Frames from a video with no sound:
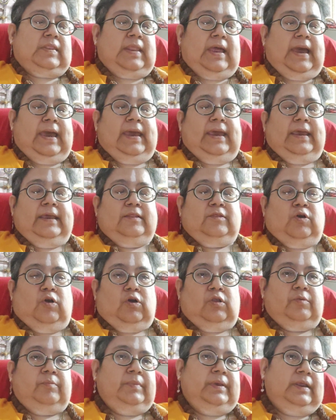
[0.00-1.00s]
ন্যায়
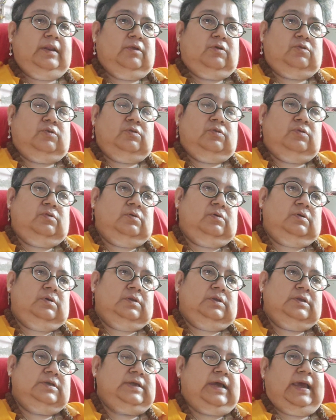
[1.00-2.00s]
ধর্মের কোনো
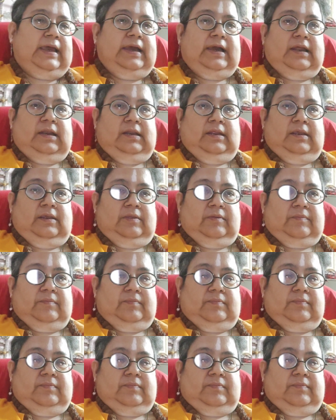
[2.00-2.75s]
জায়গা নেই